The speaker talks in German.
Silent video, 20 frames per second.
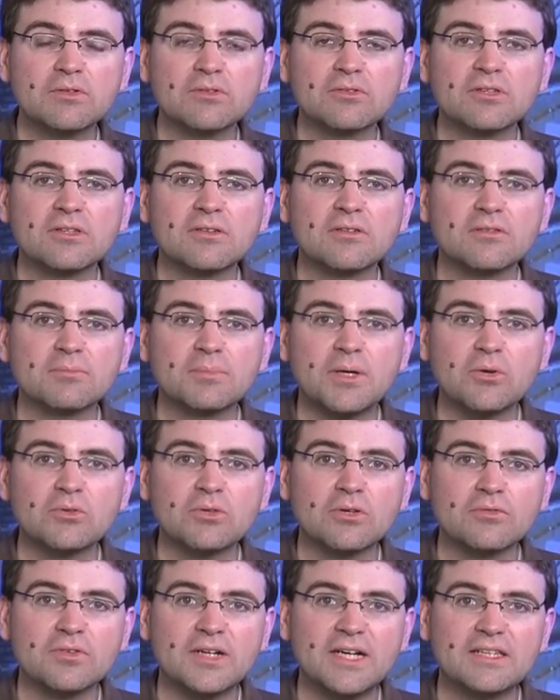sondern es
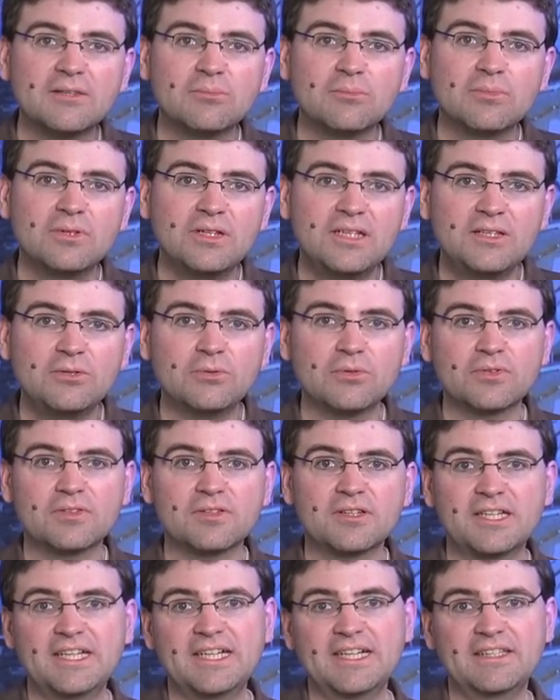baut auf einem
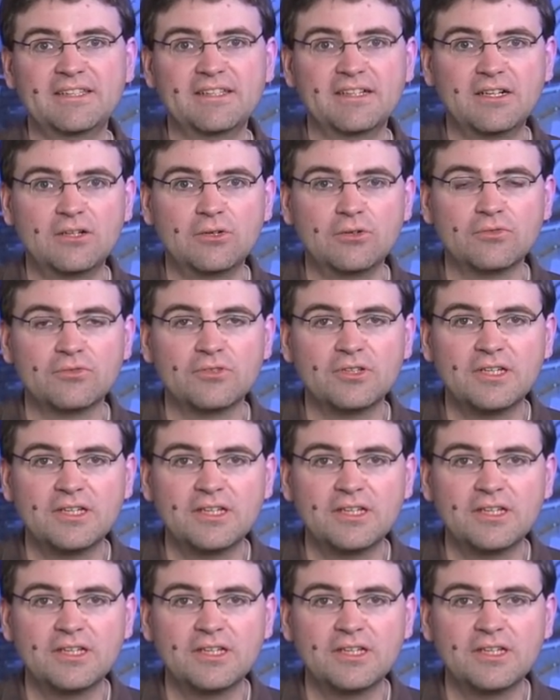Linux-Kern auf.